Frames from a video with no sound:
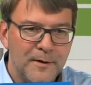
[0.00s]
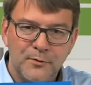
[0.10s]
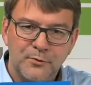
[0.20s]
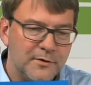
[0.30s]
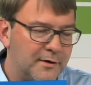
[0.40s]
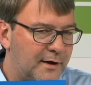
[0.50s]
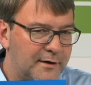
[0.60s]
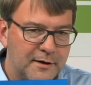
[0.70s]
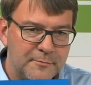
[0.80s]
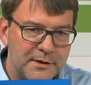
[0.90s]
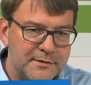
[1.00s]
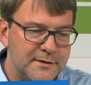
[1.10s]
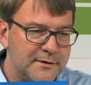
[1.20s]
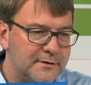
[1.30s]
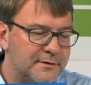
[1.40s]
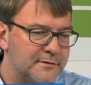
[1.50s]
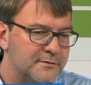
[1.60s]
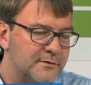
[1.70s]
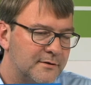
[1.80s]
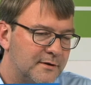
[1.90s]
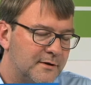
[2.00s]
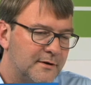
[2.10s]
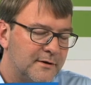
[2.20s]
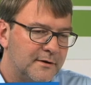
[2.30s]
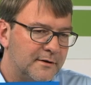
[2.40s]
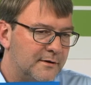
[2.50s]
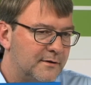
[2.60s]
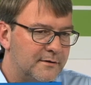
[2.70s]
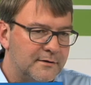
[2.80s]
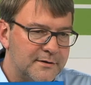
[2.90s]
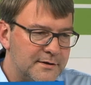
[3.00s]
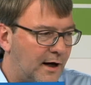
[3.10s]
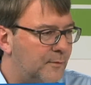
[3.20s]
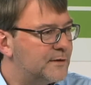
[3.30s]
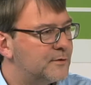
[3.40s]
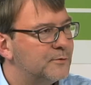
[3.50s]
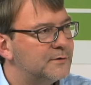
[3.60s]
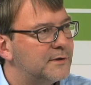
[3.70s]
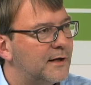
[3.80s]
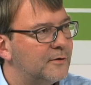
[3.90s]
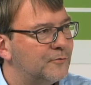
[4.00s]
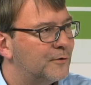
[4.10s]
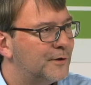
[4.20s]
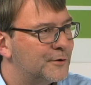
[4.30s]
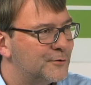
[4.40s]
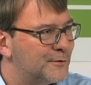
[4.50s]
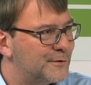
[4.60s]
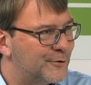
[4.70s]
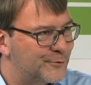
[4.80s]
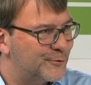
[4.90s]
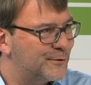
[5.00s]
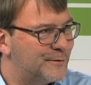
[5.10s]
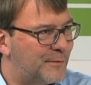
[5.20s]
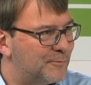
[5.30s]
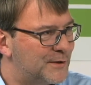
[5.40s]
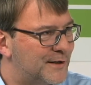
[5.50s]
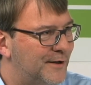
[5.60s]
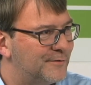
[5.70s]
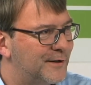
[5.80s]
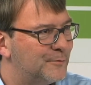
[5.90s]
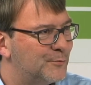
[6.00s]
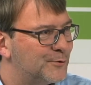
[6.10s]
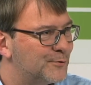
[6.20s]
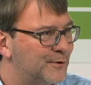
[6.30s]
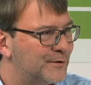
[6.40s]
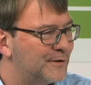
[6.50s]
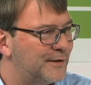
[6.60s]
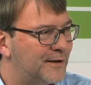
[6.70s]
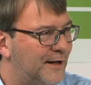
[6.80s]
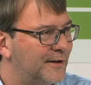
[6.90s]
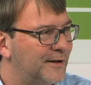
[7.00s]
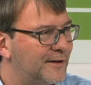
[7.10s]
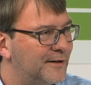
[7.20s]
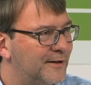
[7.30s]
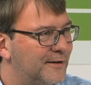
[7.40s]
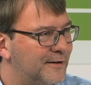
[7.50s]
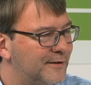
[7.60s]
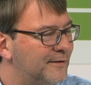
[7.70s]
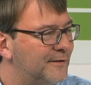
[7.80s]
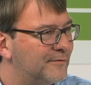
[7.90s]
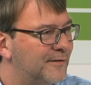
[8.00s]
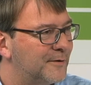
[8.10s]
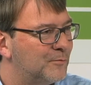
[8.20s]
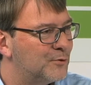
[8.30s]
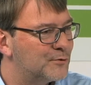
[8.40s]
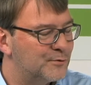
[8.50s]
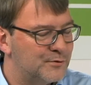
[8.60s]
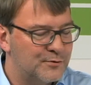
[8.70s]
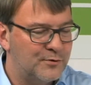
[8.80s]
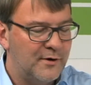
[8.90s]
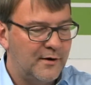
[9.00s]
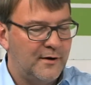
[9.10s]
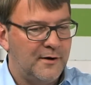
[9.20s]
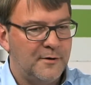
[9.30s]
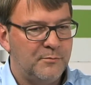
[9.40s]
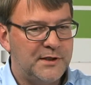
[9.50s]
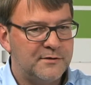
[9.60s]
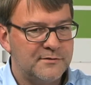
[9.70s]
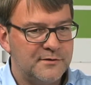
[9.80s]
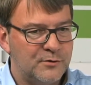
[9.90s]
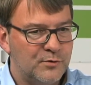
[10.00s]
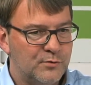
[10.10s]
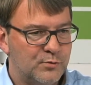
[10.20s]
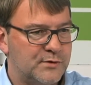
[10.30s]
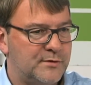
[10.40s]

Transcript: Drunter kann passieren, dass äh, dass eine Arbeitslosigkeit vorherrscht und das Haus trotzdem abbezahlt werden muss und die Darlehen äh, getilgt werden müssen und so, bietet sich Kolumbus